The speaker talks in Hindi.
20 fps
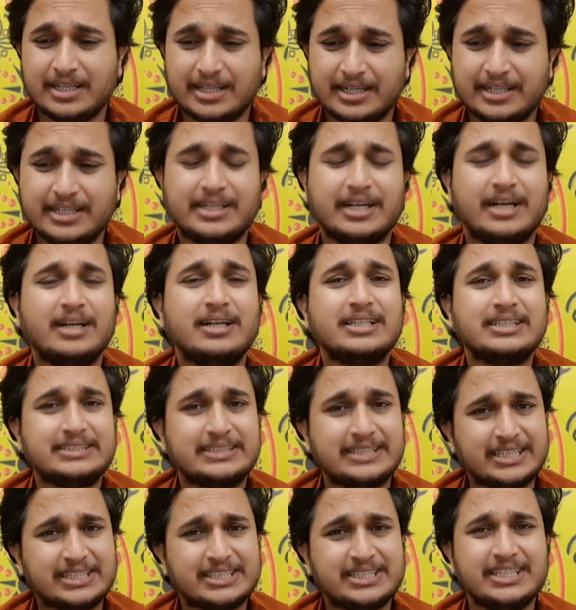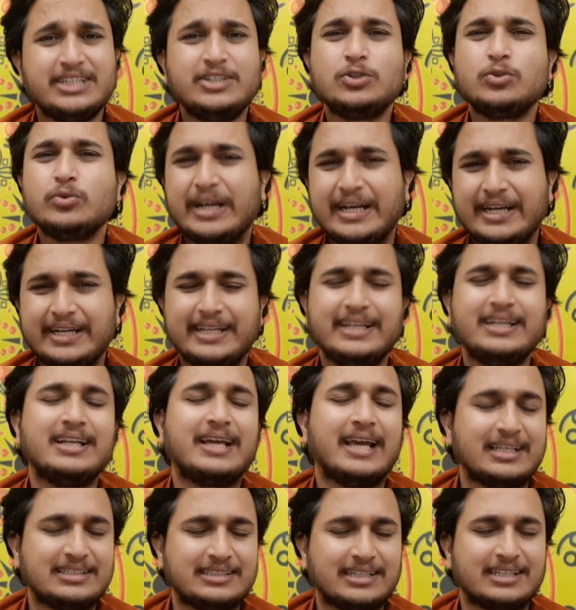रिटर्न सिक्सटीन टू एटीन
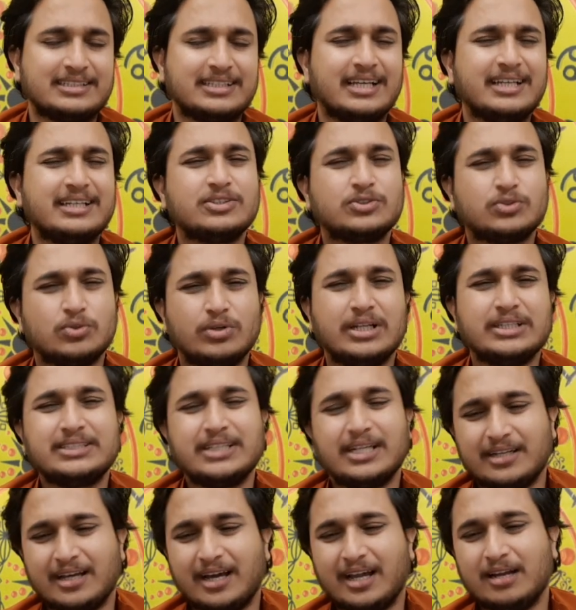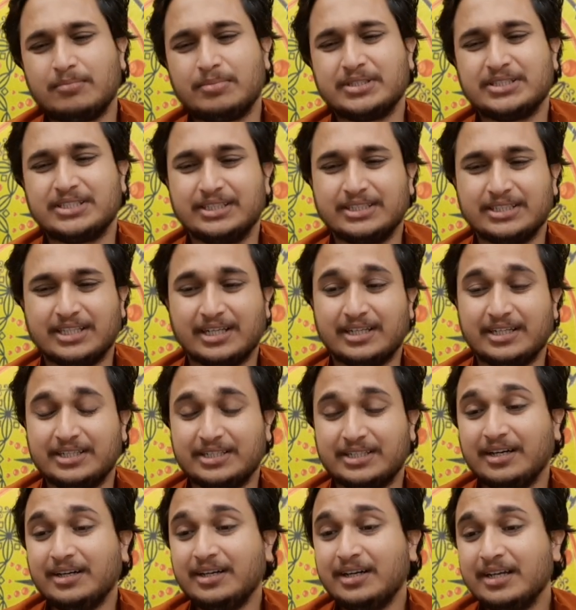कह सकते हैं कि सोलह से अठारह परसेंट तक
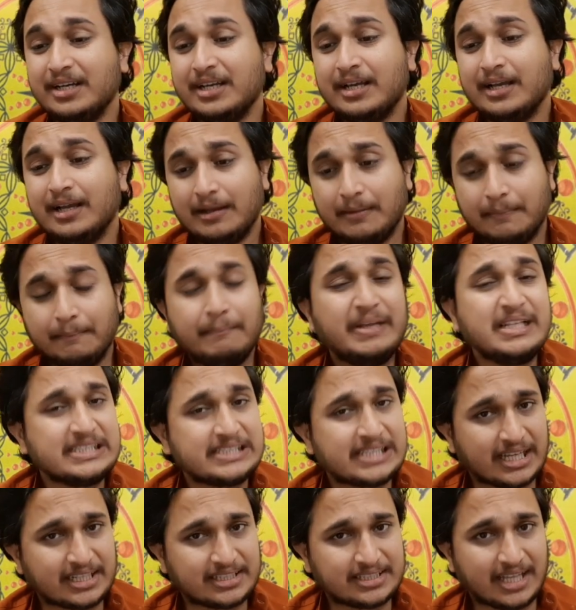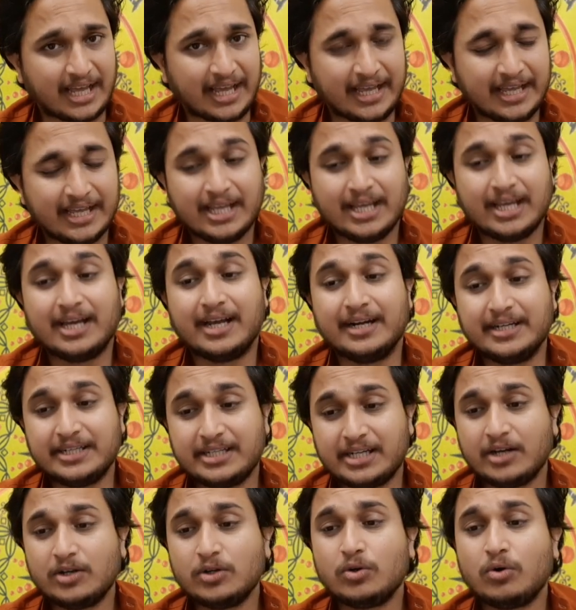रिटर्न मिल सकता है
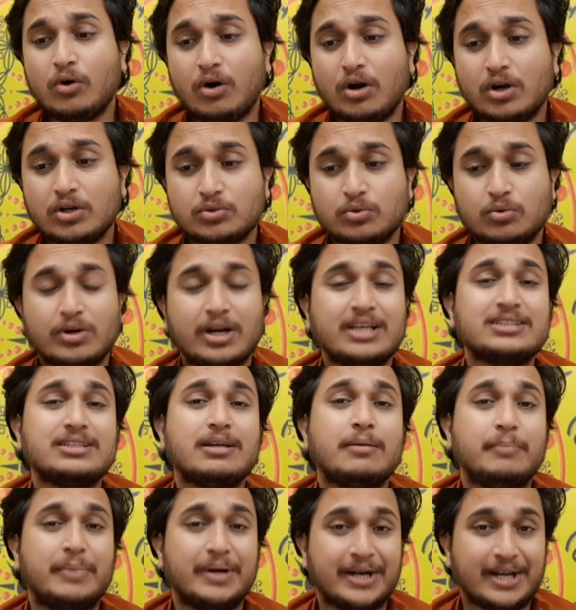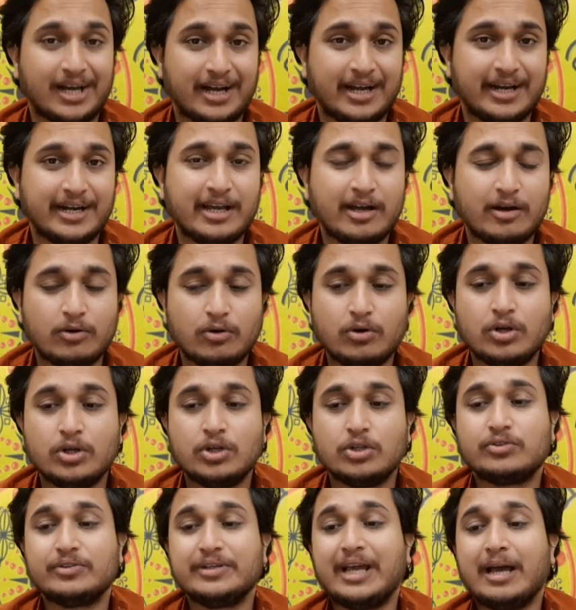रिटर्न को और थोड़ा सा बढ़ाना हो
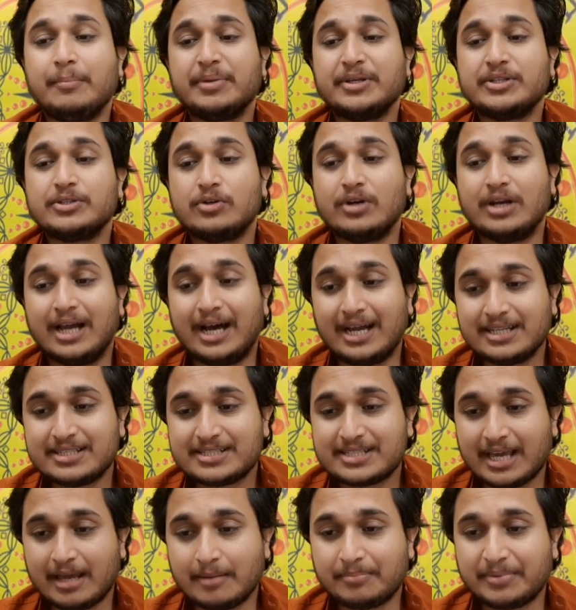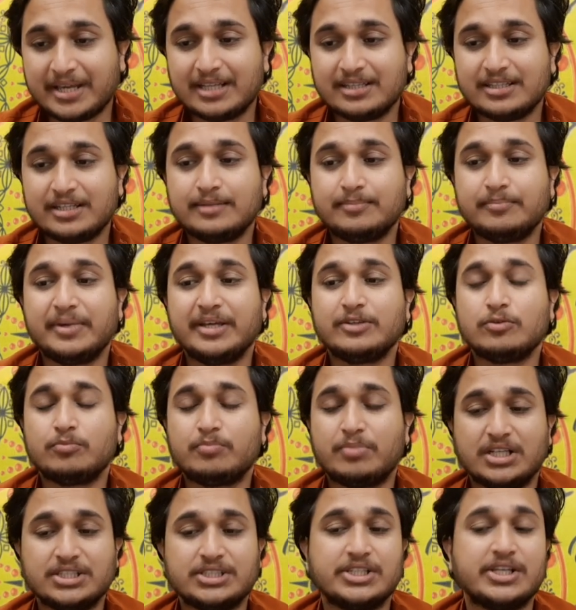तो यहाँ पे जो लार्ज कैप के अंदर में जो
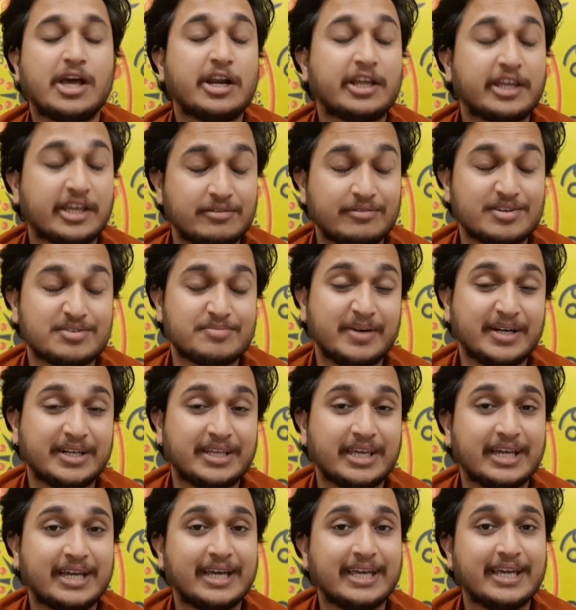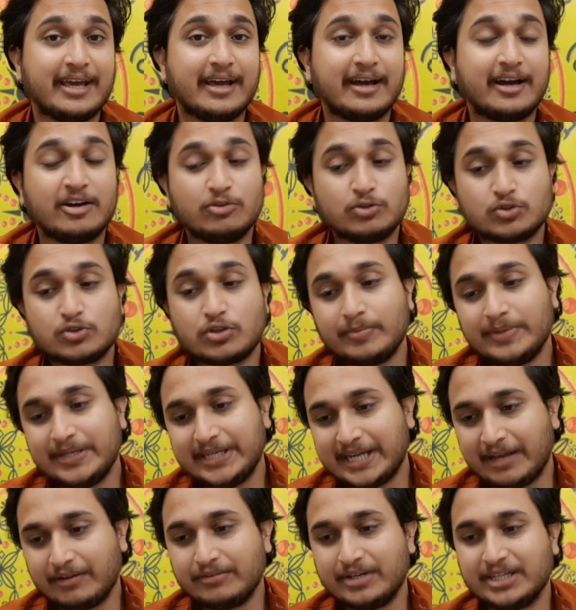पाँच हज़ार की इन्वेस्टमेंट की गई है अगर उसको भी
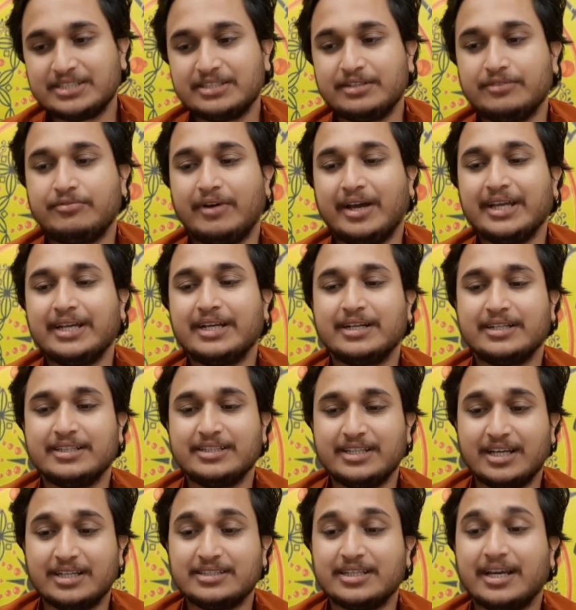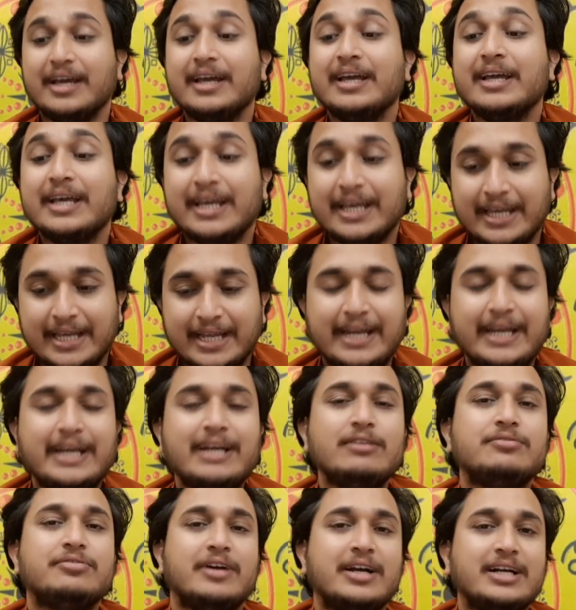डाइवर्सिफाई कर दिया जाए
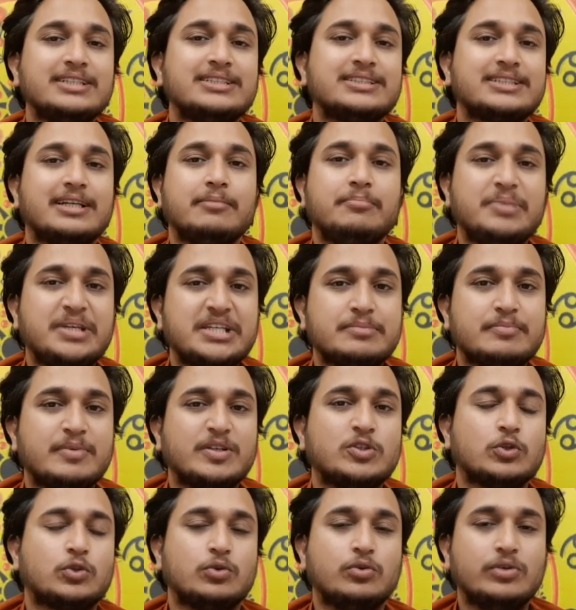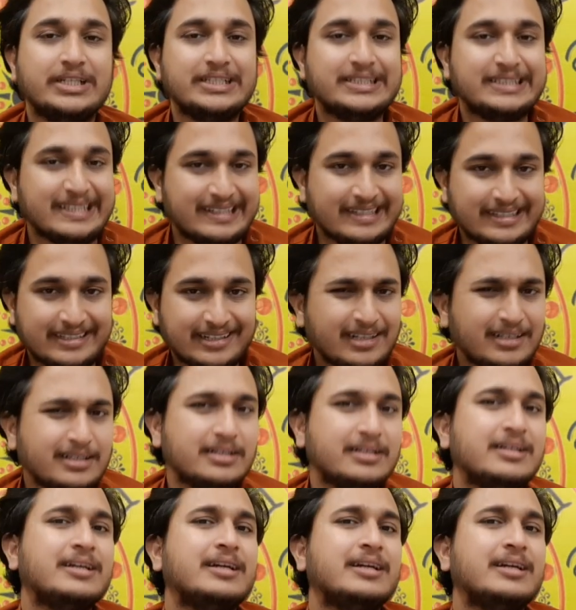इन फंड्स के बीच में तो थोड़ी सी रिटर्न